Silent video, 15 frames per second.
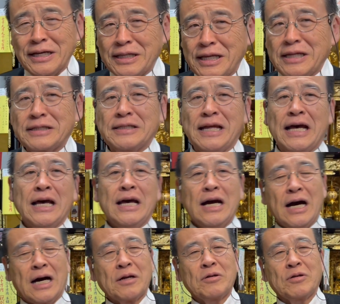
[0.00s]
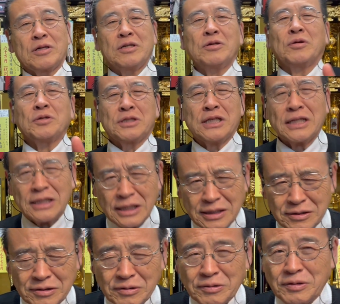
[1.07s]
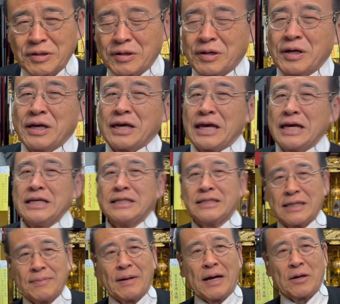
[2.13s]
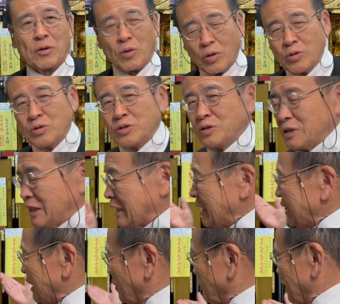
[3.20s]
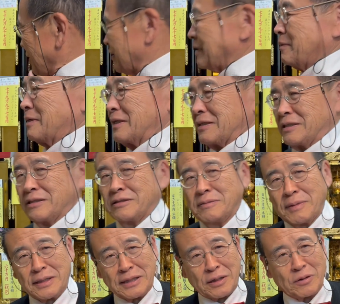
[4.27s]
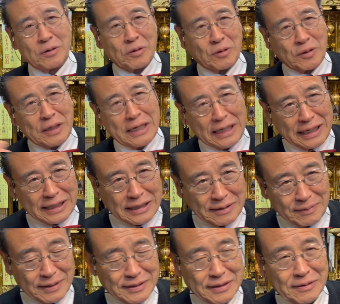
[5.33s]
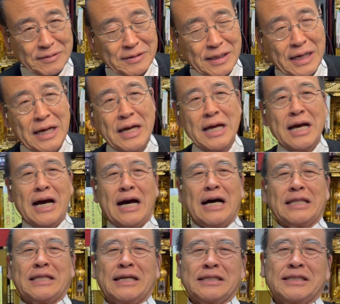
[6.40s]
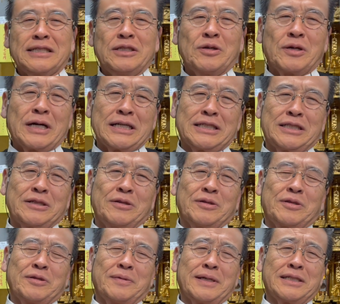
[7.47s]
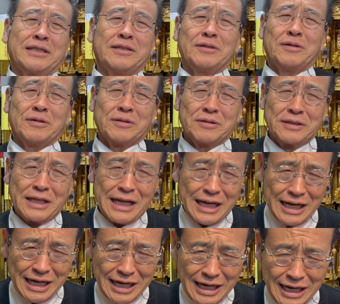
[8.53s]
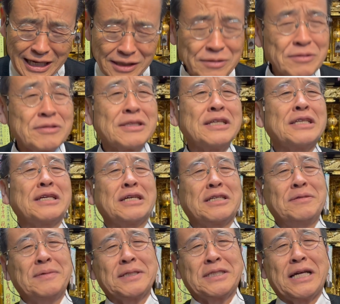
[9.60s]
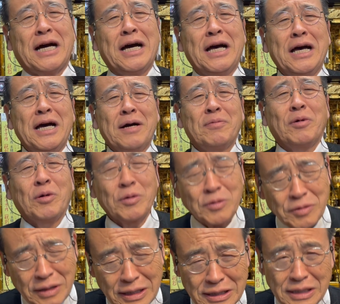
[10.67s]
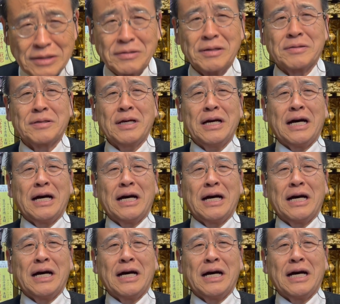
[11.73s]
でですね、あの、昨日おっしゃったんですよ、この H 様、あの、購入いただいたお客様はですね、すいません、こんがらがってますけどですね、あたす、よか仕事はしようなと言っていただきました。もう本当ありがとうございます。